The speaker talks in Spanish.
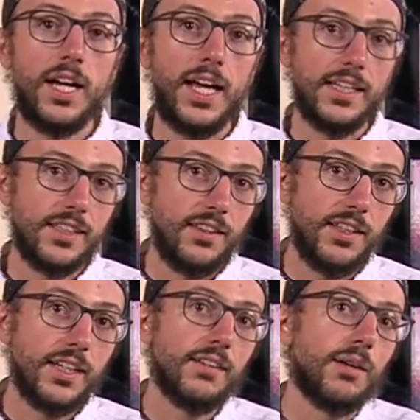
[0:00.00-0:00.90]
Es
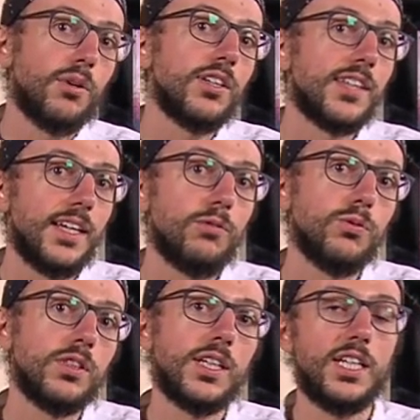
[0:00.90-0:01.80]
decir, que vamos a hacer
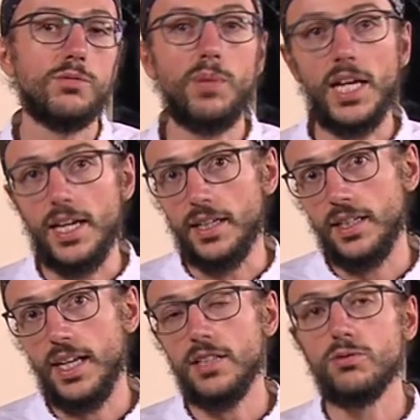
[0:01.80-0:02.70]
un crespele,
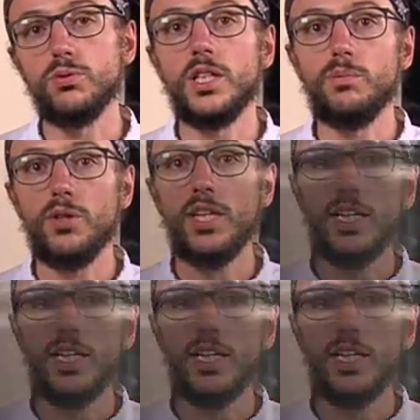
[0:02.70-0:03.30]
que es un tipo de